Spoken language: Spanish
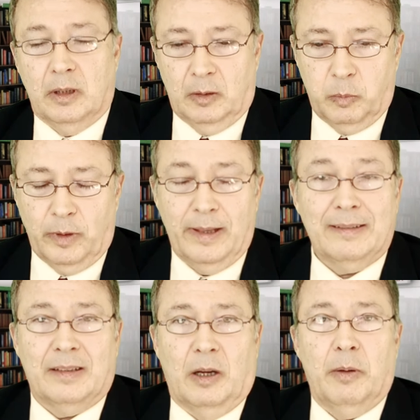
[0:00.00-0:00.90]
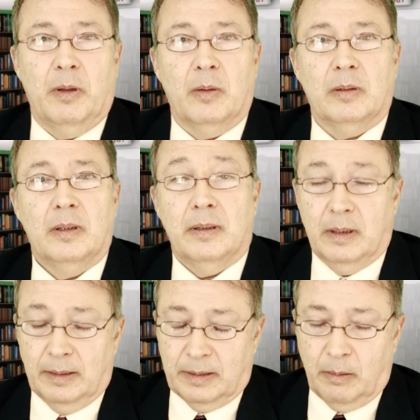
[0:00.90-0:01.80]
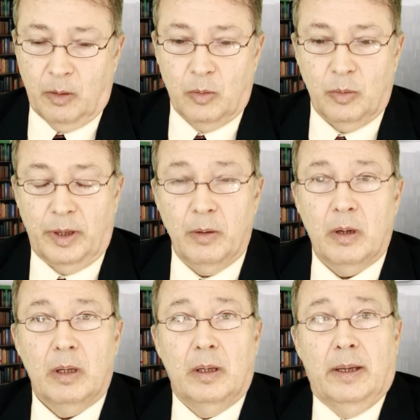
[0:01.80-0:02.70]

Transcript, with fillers: después del sábado, del sábado judío.